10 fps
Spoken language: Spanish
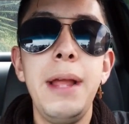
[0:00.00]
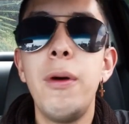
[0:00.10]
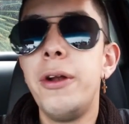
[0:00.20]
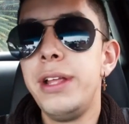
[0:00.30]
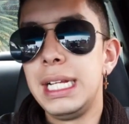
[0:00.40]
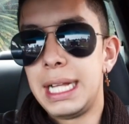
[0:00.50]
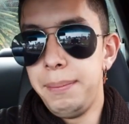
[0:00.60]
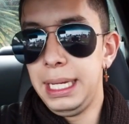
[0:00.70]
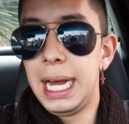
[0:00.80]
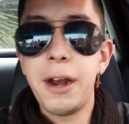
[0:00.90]
y bueno, ya está
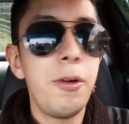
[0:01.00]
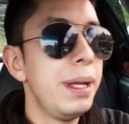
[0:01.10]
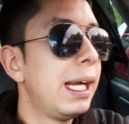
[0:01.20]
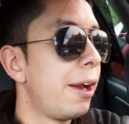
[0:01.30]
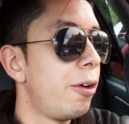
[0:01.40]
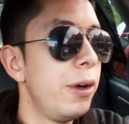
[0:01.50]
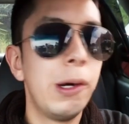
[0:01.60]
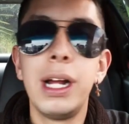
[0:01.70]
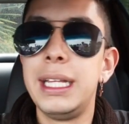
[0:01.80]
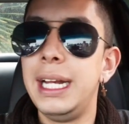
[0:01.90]
mi carro, mi carro lo
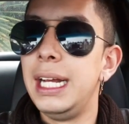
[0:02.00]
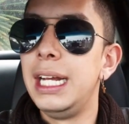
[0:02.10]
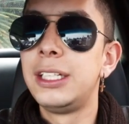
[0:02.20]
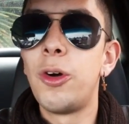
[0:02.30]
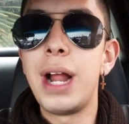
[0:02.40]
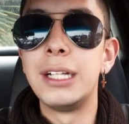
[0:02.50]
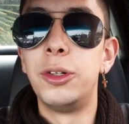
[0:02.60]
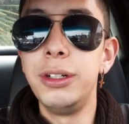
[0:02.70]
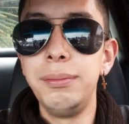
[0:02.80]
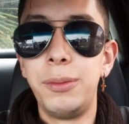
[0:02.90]
único que tiene es corazón,